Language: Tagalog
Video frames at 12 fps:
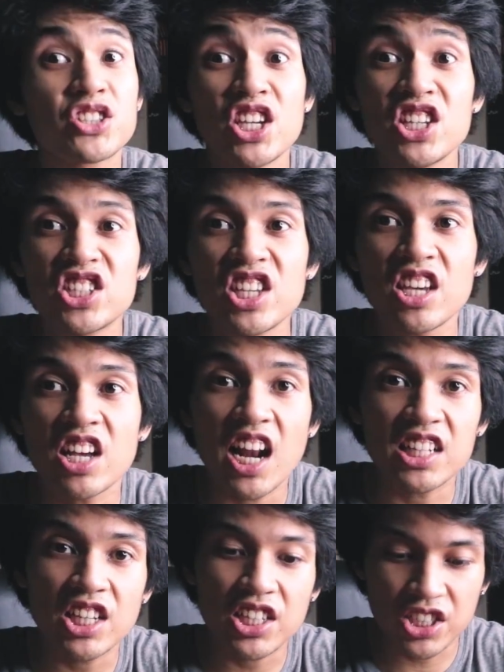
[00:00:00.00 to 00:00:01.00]
Cheesy,
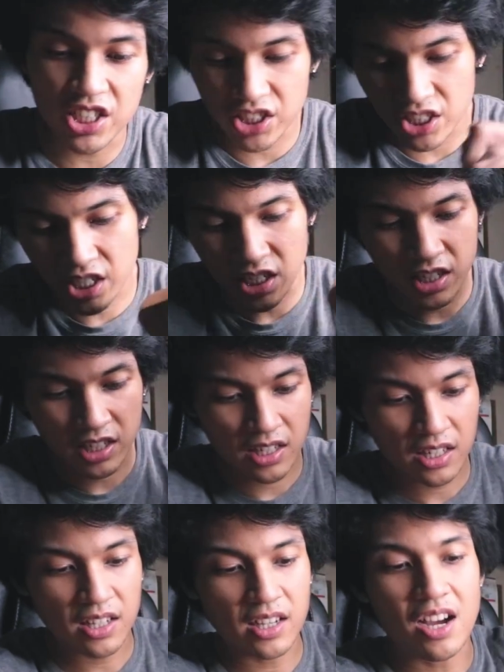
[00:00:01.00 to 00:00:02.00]
classic cheesy.
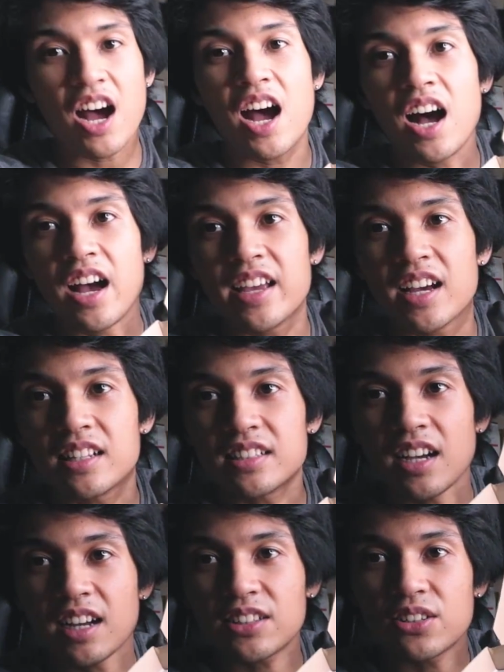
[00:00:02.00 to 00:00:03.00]
Ah, ayan,
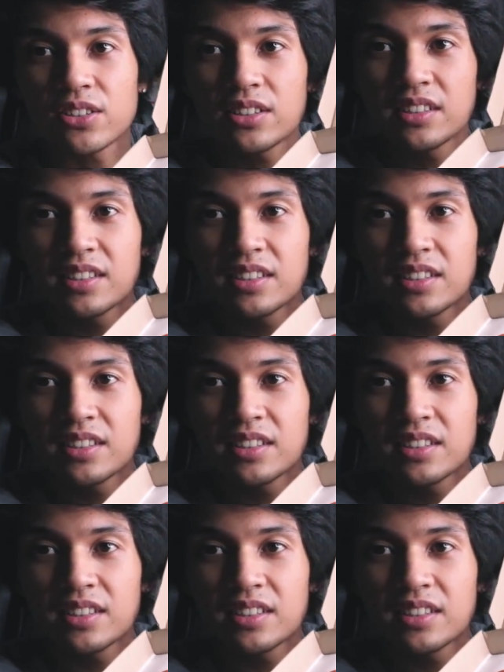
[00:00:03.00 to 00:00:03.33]
sakto.